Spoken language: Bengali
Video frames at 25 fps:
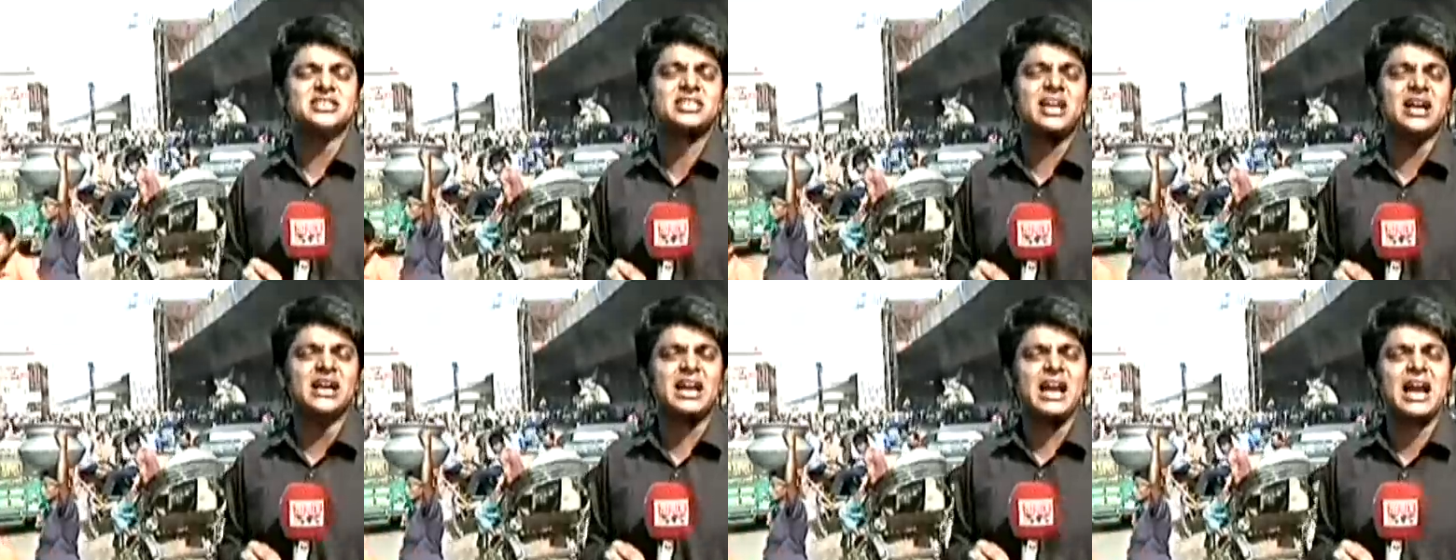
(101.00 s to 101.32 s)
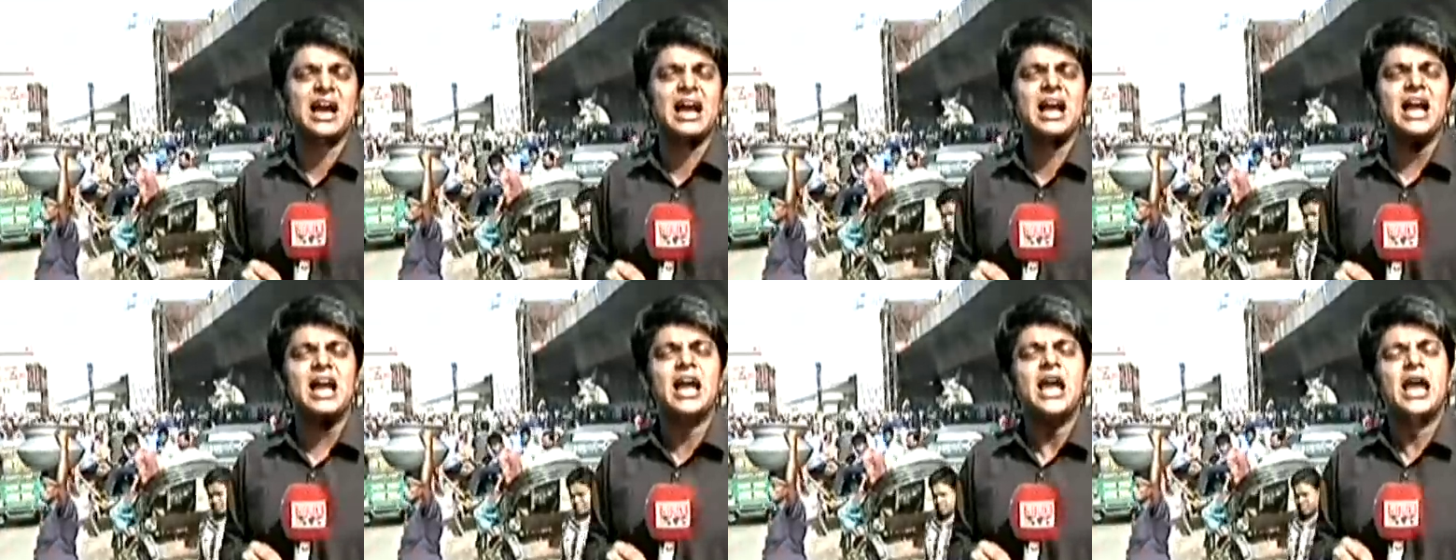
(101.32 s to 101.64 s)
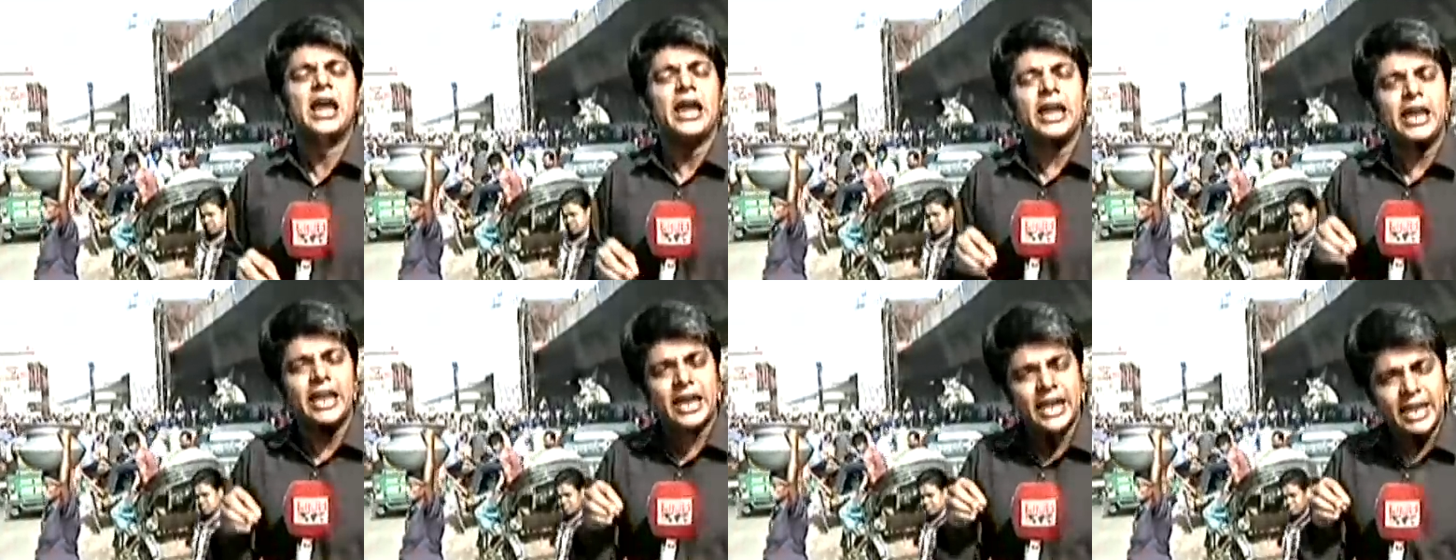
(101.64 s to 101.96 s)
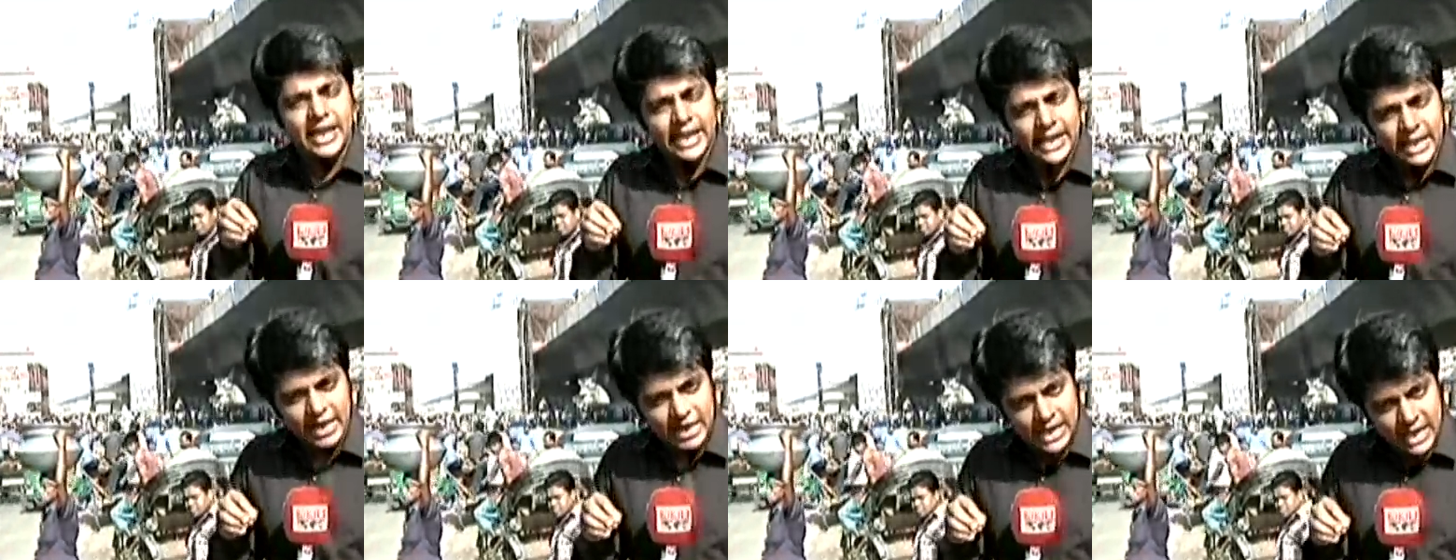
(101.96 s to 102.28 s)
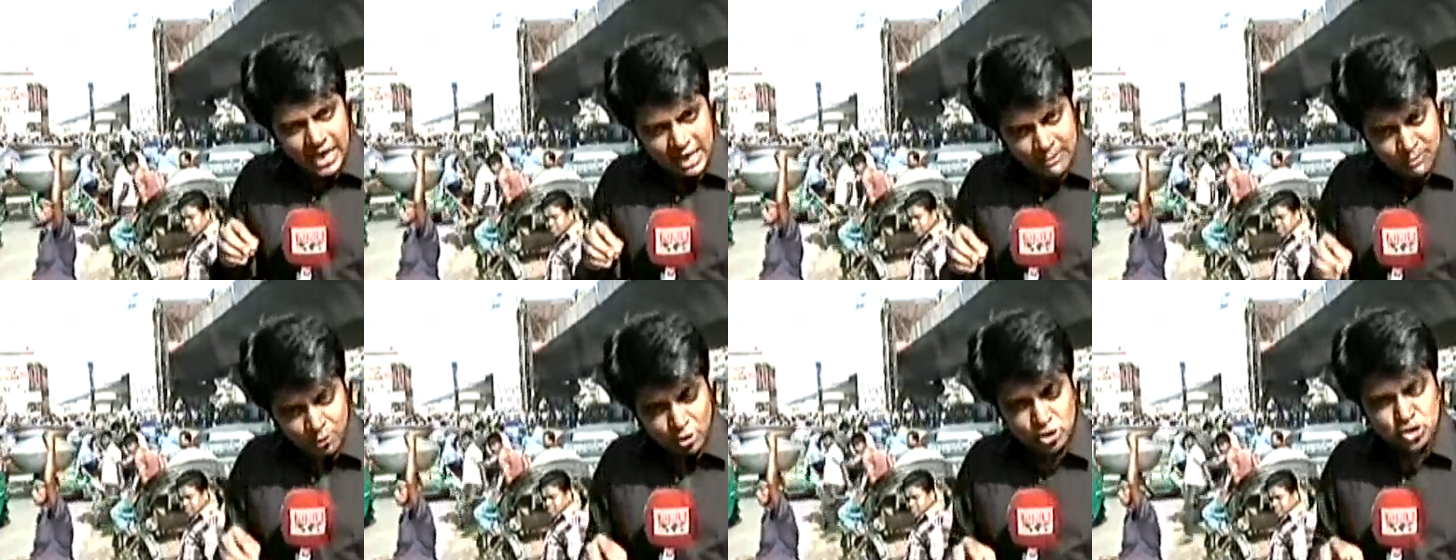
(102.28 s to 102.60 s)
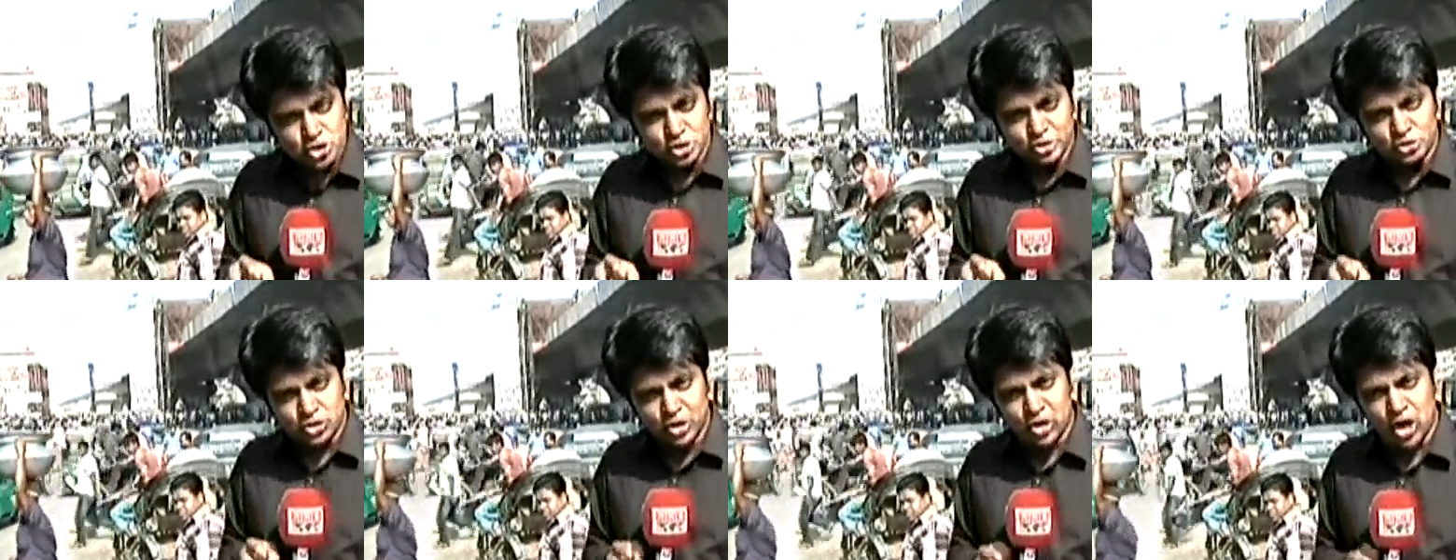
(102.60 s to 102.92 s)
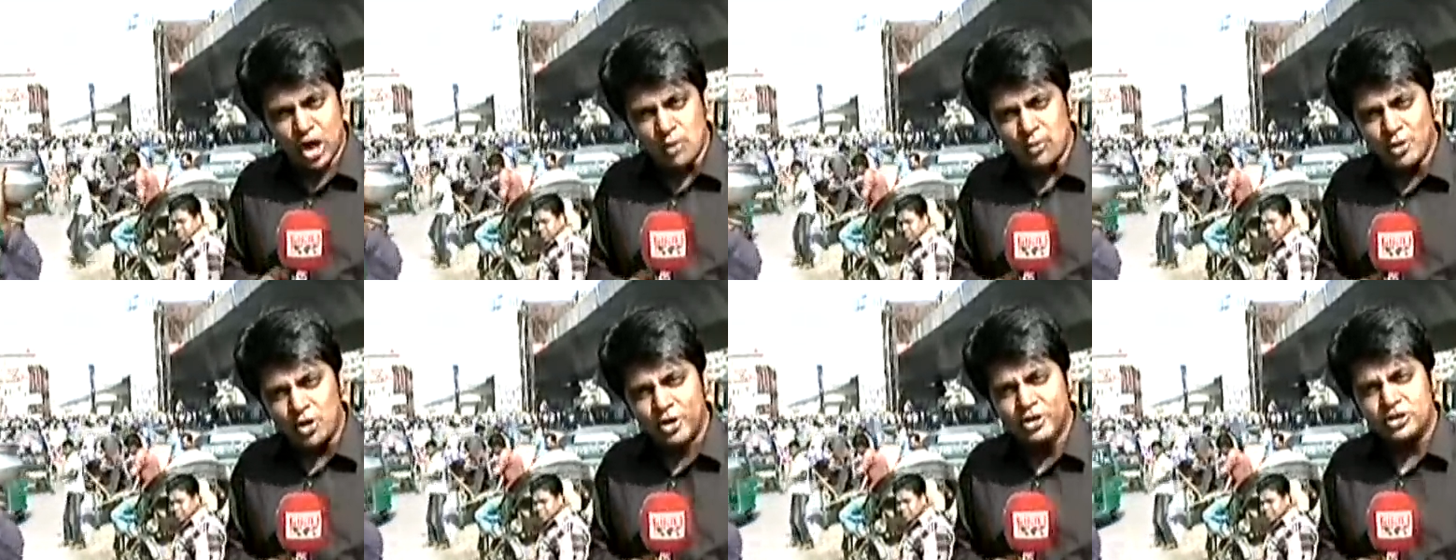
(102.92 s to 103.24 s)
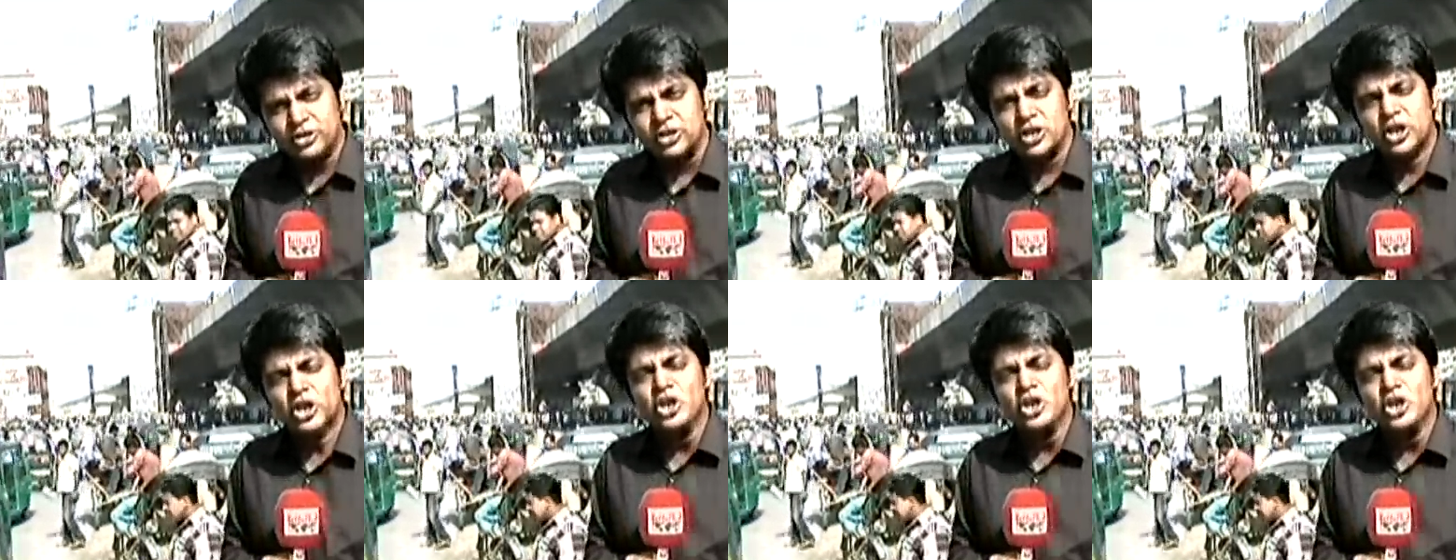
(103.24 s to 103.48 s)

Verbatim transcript: কাছে থাকা এই পর্যন্ত খবর